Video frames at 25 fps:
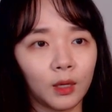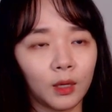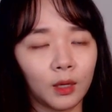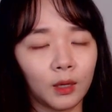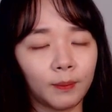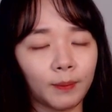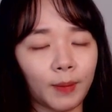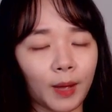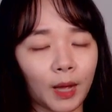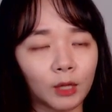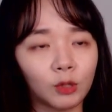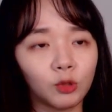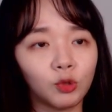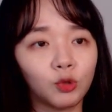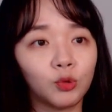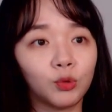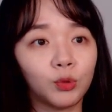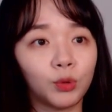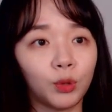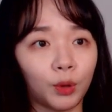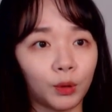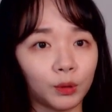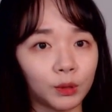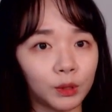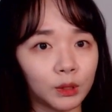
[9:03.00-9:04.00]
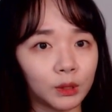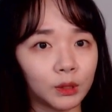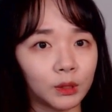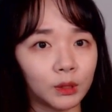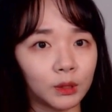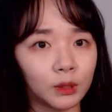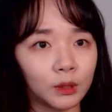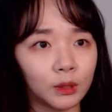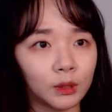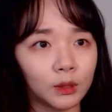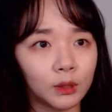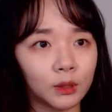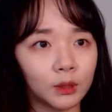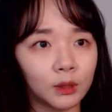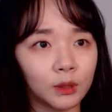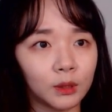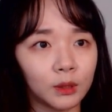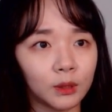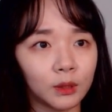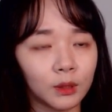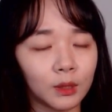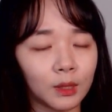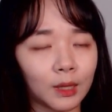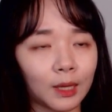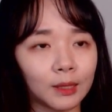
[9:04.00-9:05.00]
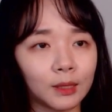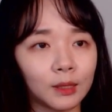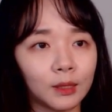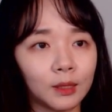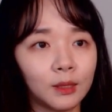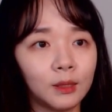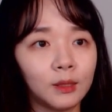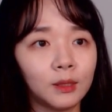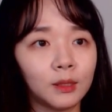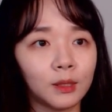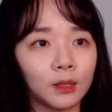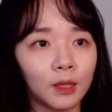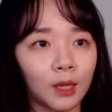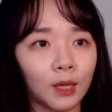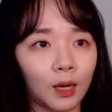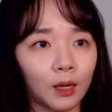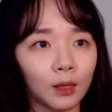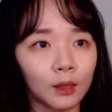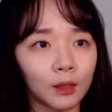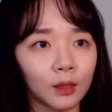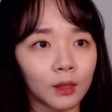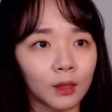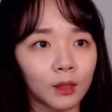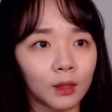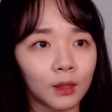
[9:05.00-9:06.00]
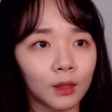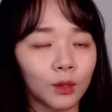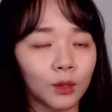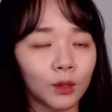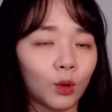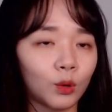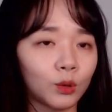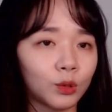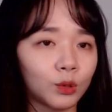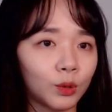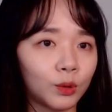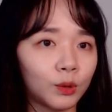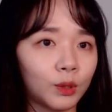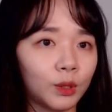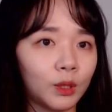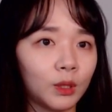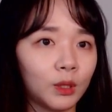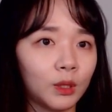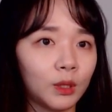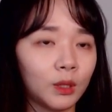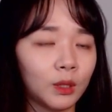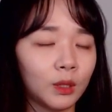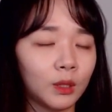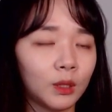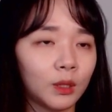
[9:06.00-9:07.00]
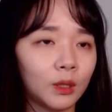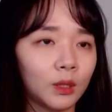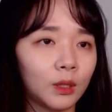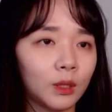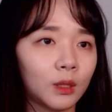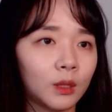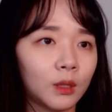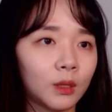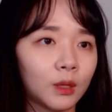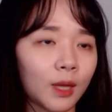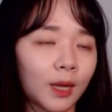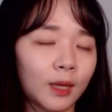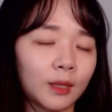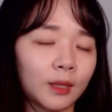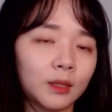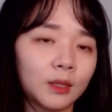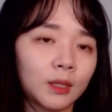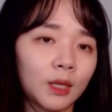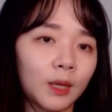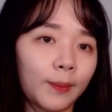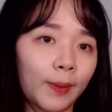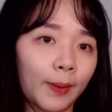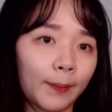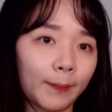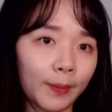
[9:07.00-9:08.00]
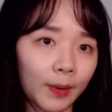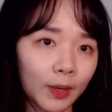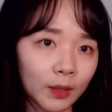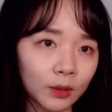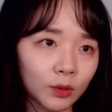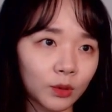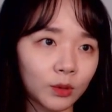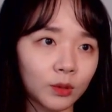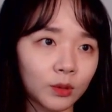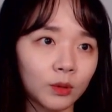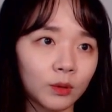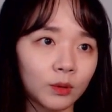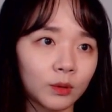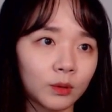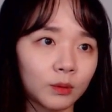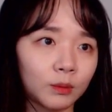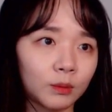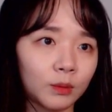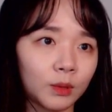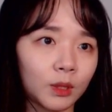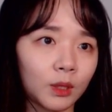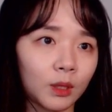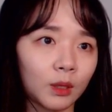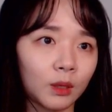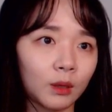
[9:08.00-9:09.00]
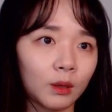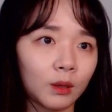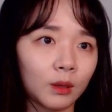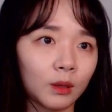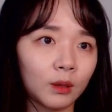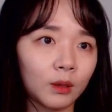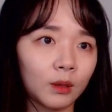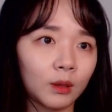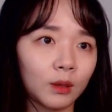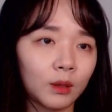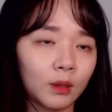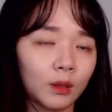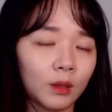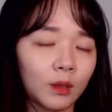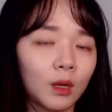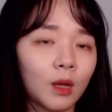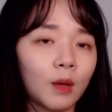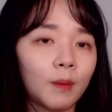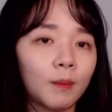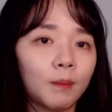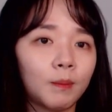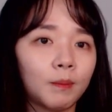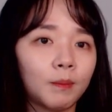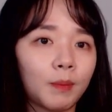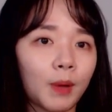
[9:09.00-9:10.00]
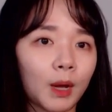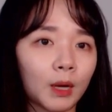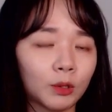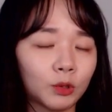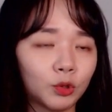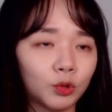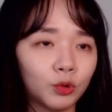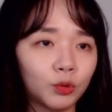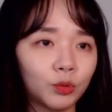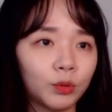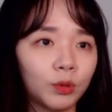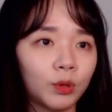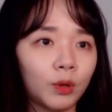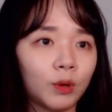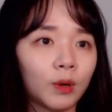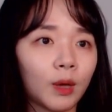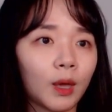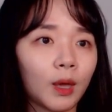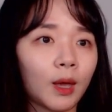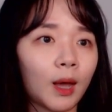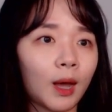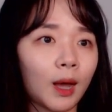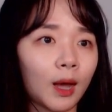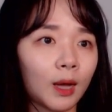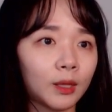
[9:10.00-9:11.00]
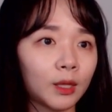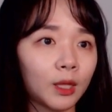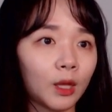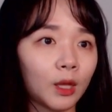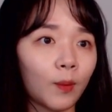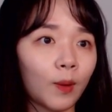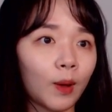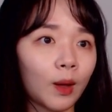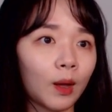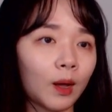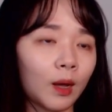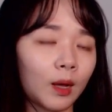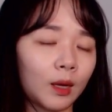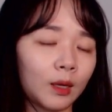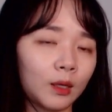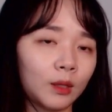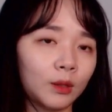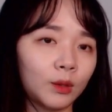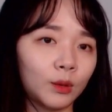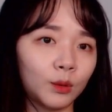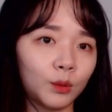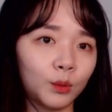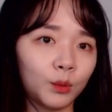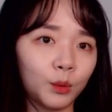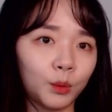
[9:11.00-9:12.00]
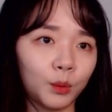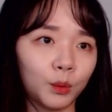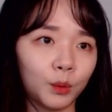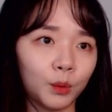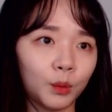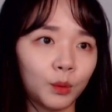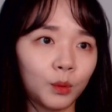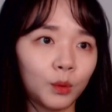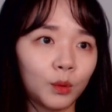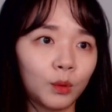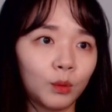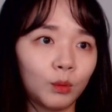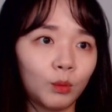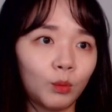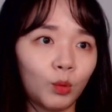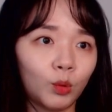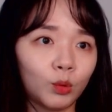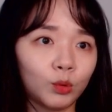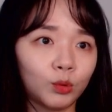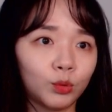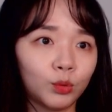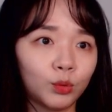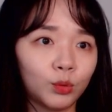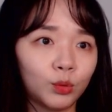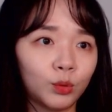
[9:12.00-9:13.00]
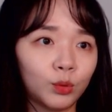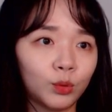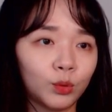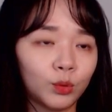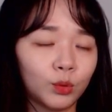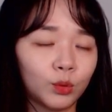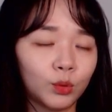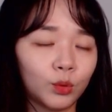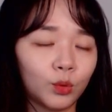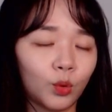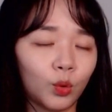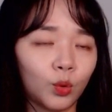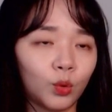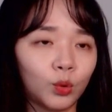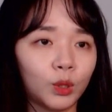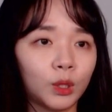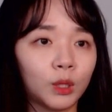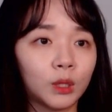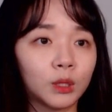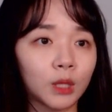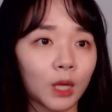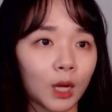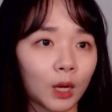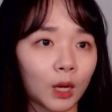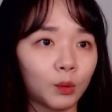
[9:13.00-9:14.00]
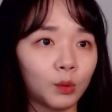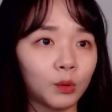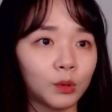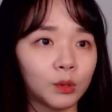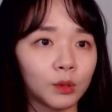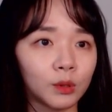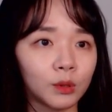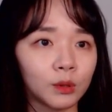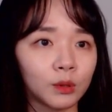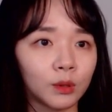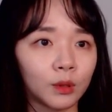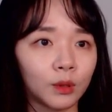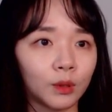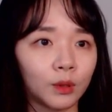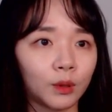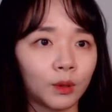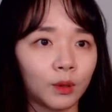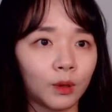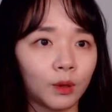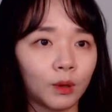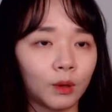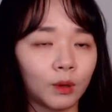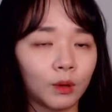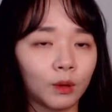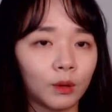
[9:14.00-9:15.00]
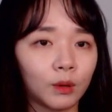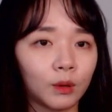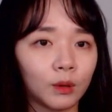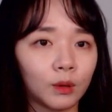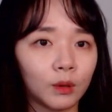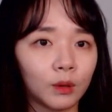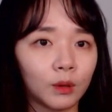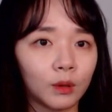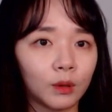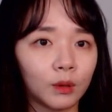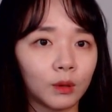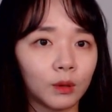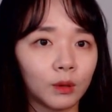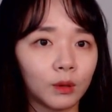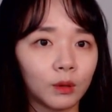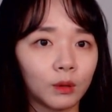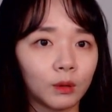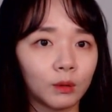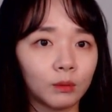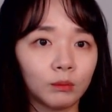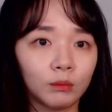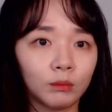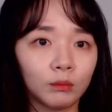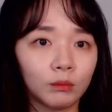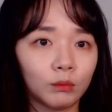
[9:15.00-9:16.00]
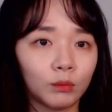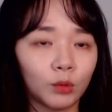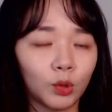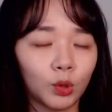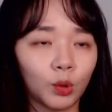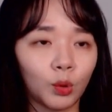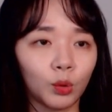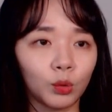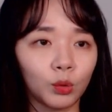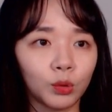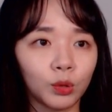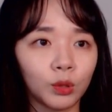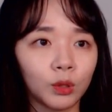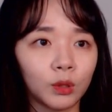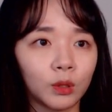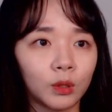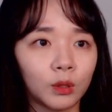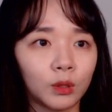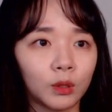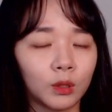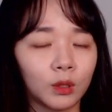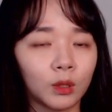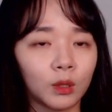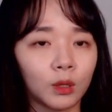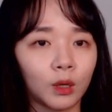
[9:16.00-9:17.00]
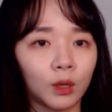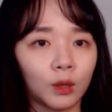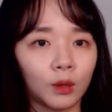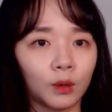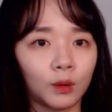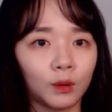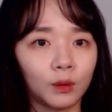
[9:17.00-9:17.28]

박중령은 같은 시각 여전히 단잠에 빠져 있었습니다. 박중령의 아내와 아이들도 모두 곤히 자고 있었어요. 이게 어떻게 된 일일까요?